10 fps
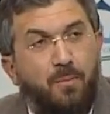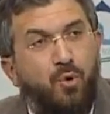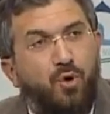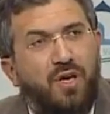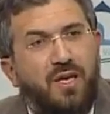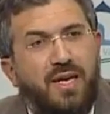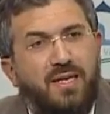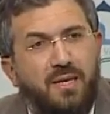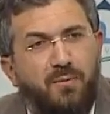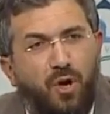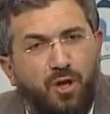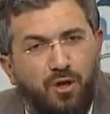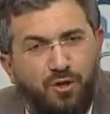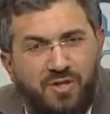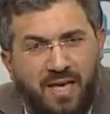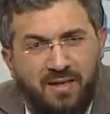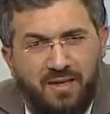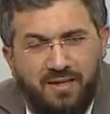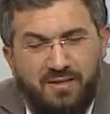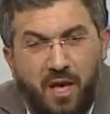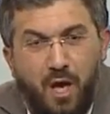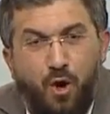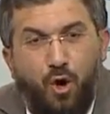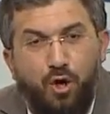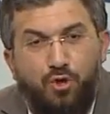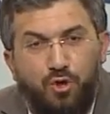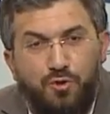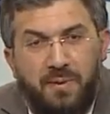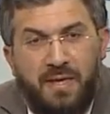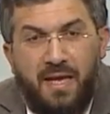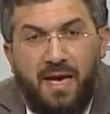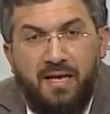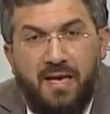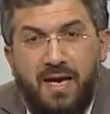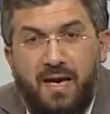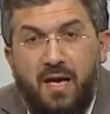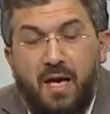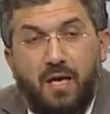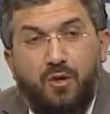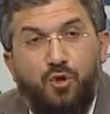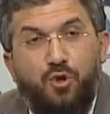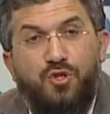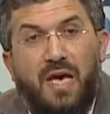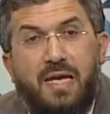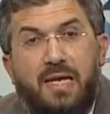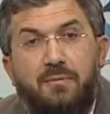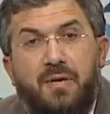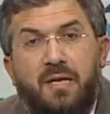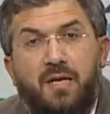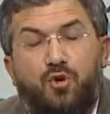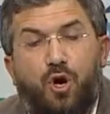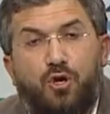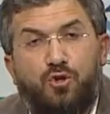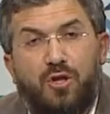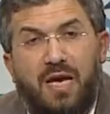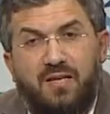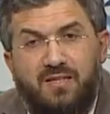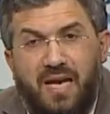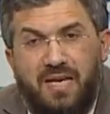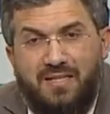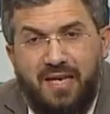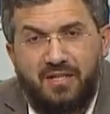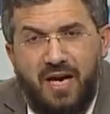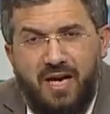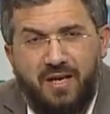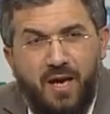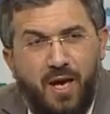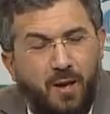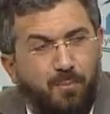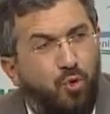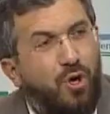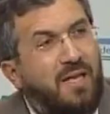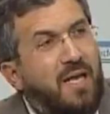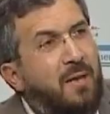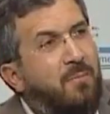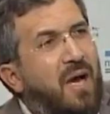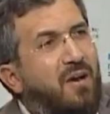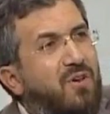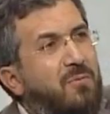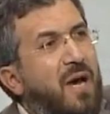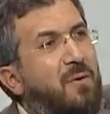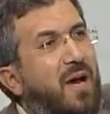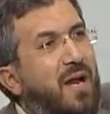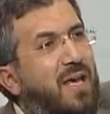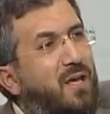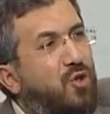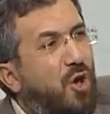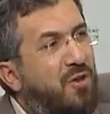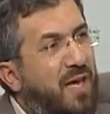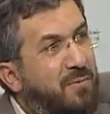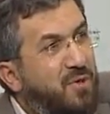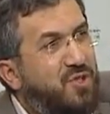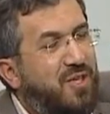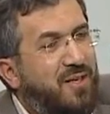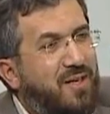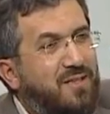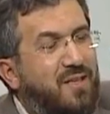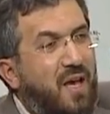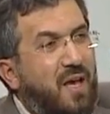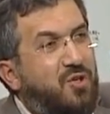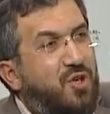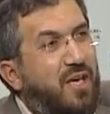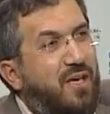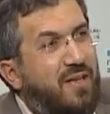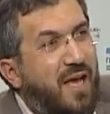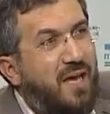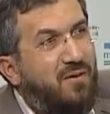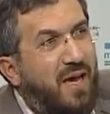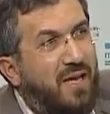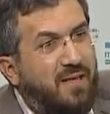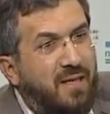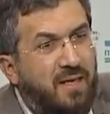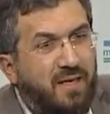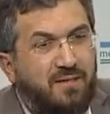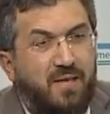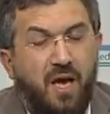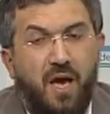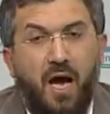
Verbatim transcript: Muğire gibi olursanız 30 binlerle 150 binlik orduları sarsacak, Buradan Mavi Marmara'yı göndermiştiniz. Şehitler verdiniz.